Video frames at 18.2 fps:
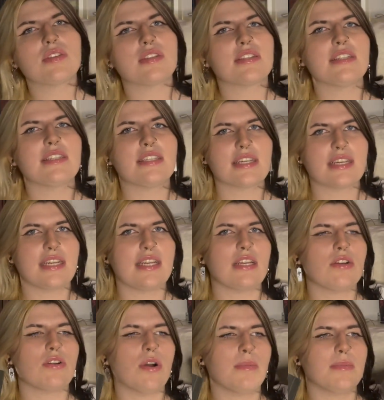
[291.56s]
das Lied der
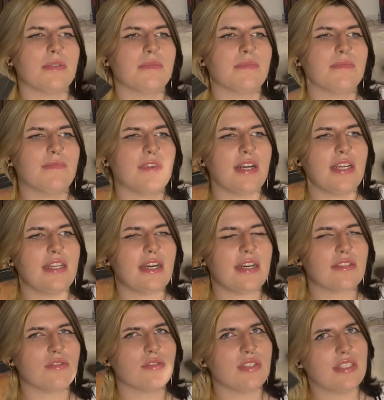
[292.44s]
Queen komme. Weil,
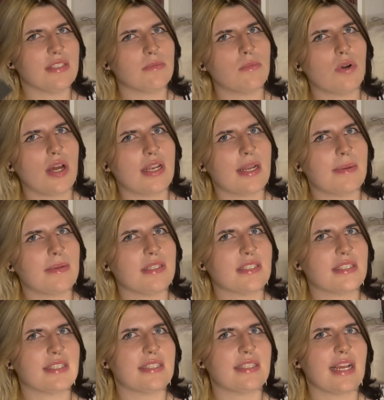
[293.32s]
also diesen Monat habe ich
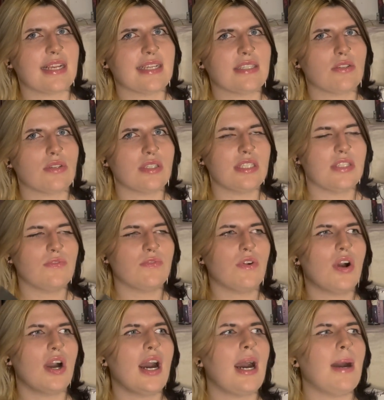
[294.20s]
das jetzt eigentlich noch nicht
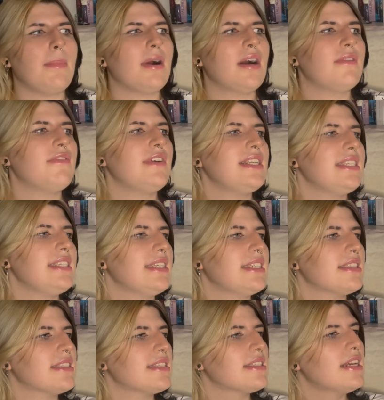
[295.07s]
vor. Aber wenn ich
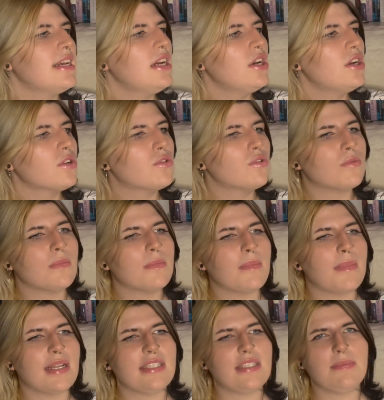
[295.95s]
jetzt gut mit
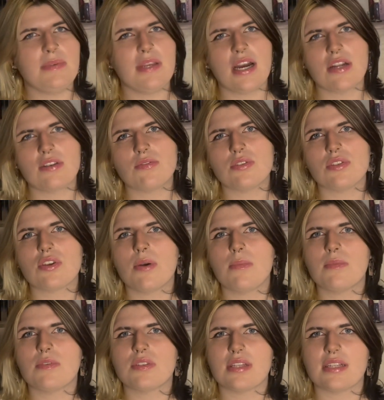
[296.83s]
meinem TBA
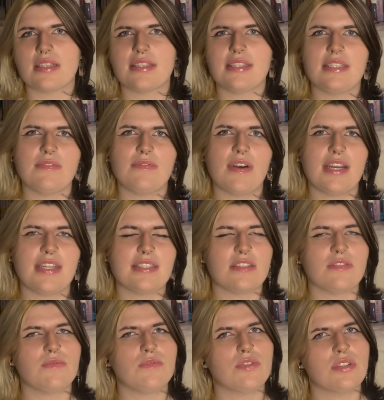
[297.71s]
durchkomme und dann nicht weiß,
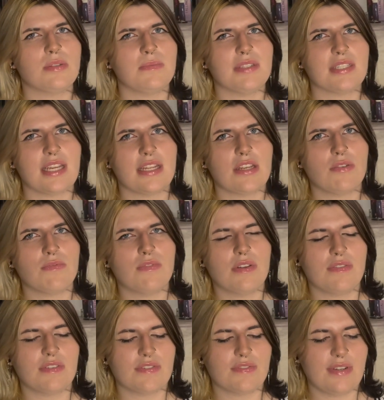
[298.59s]
ich würde nämlich gerne auch
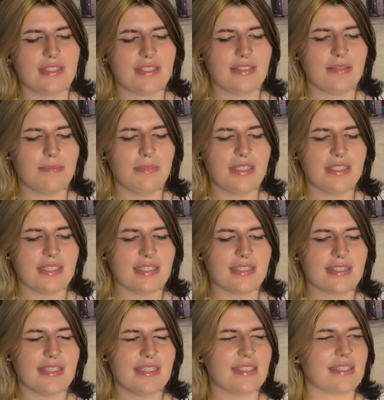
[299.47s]
wieder was
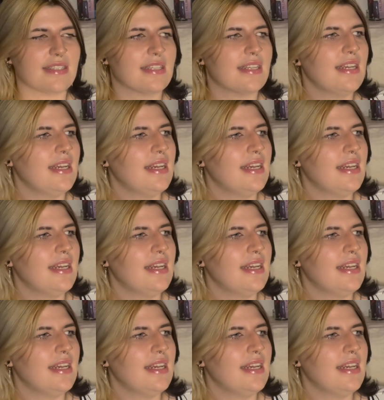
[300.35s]
Fantasy-mäßiges lesen,